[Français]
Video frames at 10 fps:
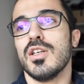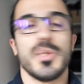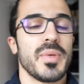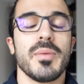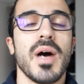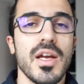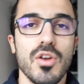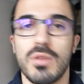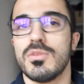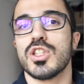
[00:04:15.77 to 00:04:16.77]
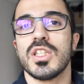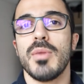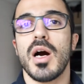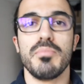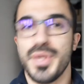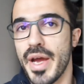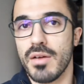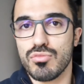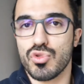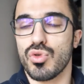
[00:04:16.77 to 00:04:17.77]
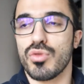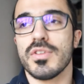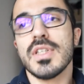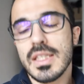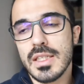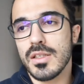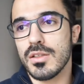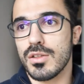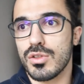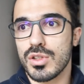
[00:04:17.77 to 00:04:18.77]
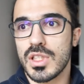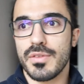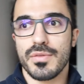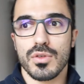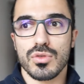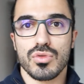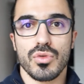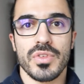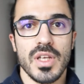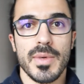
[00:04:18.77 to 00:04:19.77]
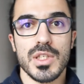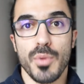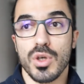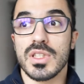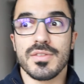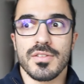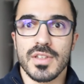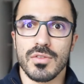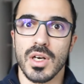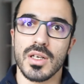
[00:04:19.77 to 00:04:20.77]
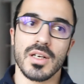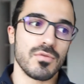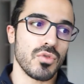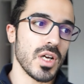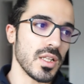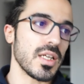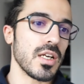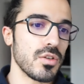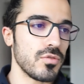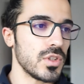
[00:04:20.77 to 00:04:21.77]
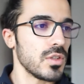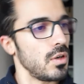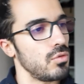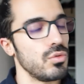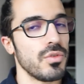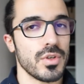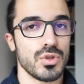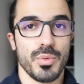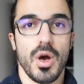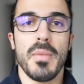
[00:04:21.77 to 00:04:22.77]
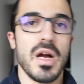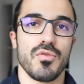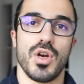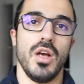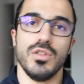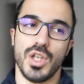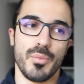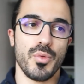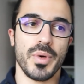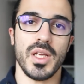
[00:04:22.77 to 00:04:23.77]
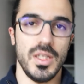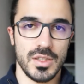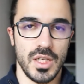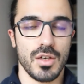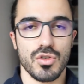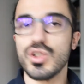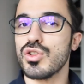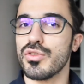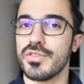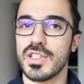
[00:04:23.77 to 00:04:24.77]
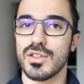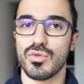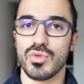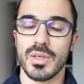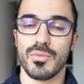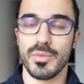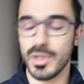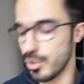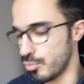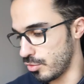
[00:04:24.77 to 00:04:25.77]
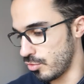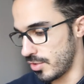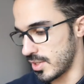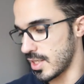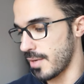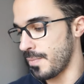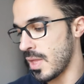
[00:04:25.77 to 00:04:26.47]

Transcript: J'ai pas des bras énormes, j'ai des bras bien, je trouve, euh, qui font suffisamment sportif en fait. Voilà. Quand vous regardez quelqu'un, vous dites ah lui doit faire du sport. Ben voilà, c'est à peu près ça que je vise tout simplement d'un point de vue physique.